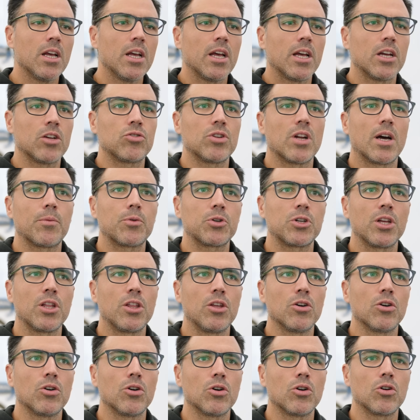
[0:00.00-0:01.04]
es una
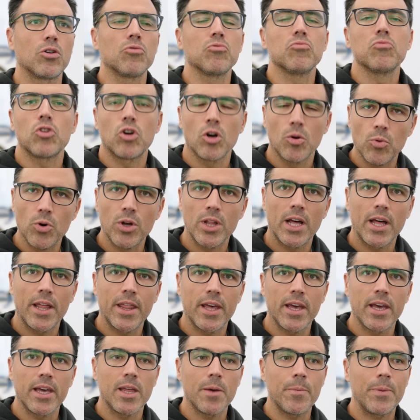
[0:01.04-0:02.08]
posición cómoda
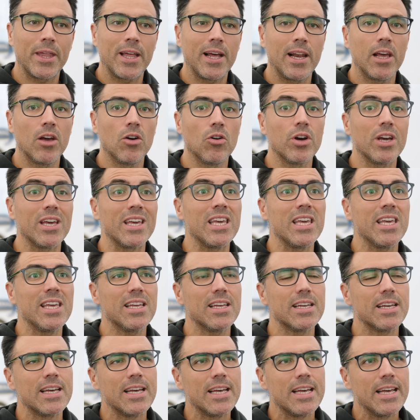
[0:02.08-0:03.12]
de, de pedaleo y
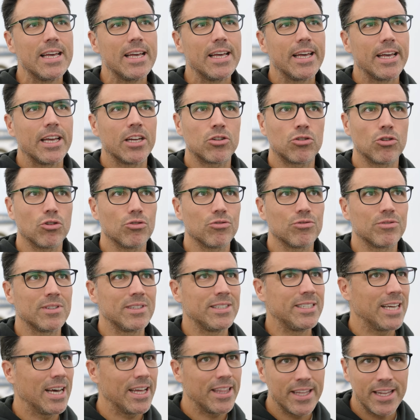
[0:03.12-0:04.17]
eso
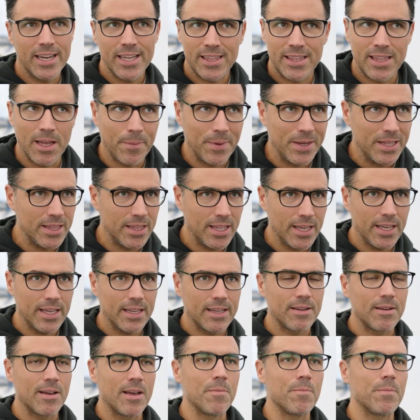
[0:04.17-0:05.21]
ya
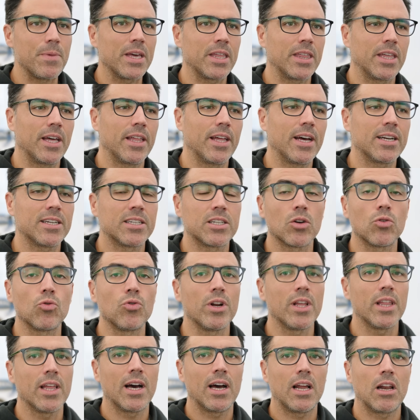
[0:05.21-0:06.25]
directamente empieza a dar
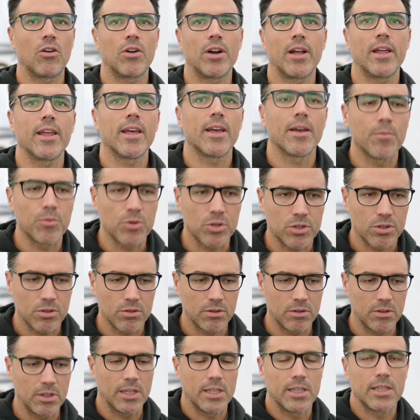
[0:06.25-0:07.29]
seguridad a la hora de, pues,
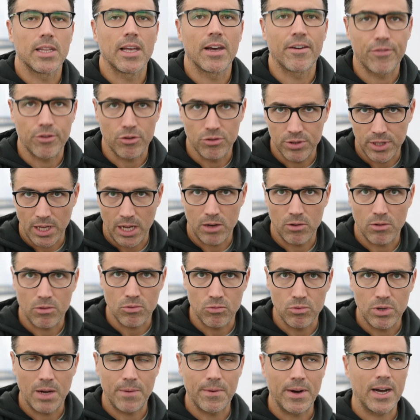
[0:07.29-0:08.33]
afrontar
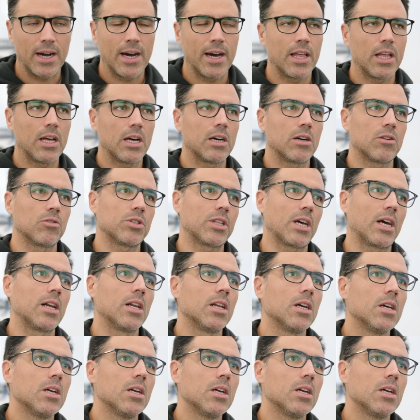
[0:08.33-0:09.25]
alguna bajada o tal.